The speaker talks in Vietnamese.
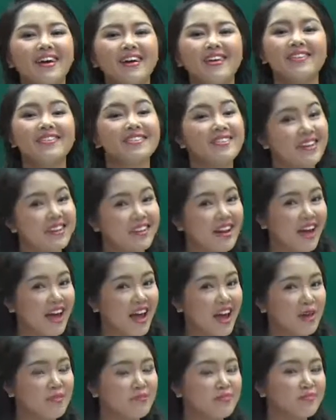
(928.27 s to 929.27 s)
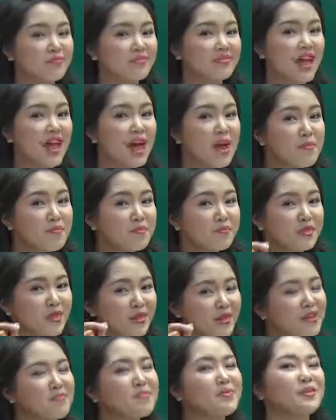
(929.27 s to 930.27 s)
uh, hướng dẫn các em thêm
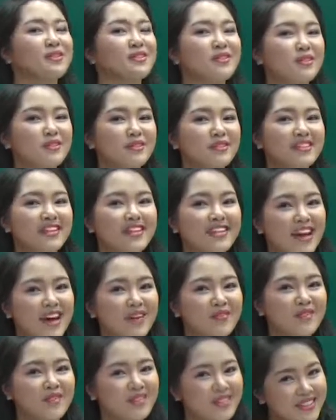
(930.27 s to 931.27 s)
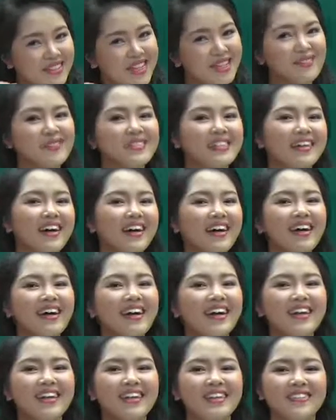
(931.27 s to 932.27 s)
cho thêm một chút nữa nhé một chút tips nữa
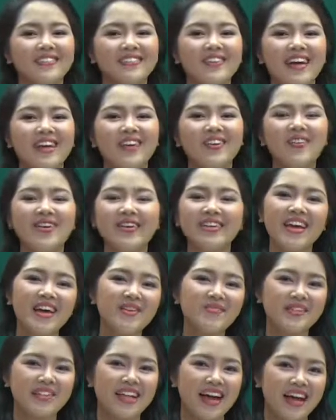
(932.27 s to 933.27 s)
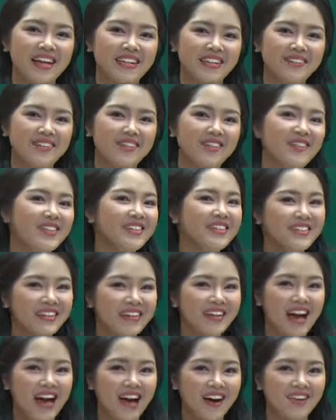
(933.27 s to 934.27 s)
để chúng ta luyện thêm ở nhà xem là luyện như
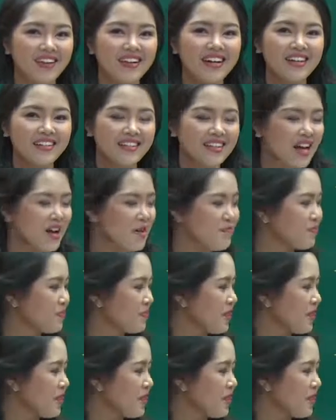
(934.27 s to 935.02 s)
thế nào nhá